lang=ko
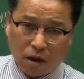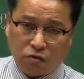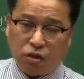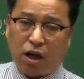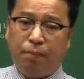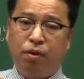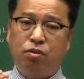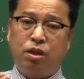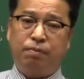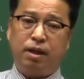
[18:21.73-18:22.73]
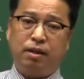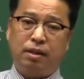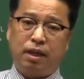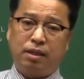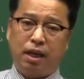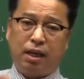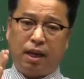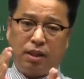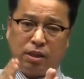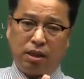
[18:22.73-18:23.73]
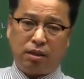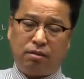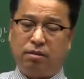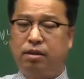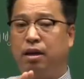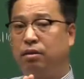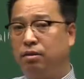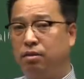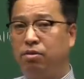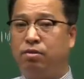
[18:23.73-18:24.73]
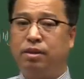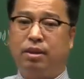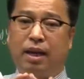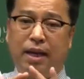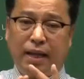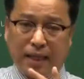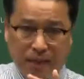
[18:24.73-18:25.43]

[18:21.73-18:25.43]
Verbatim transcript: 우리가 배우는 지방세 세개 취득세, 등록세,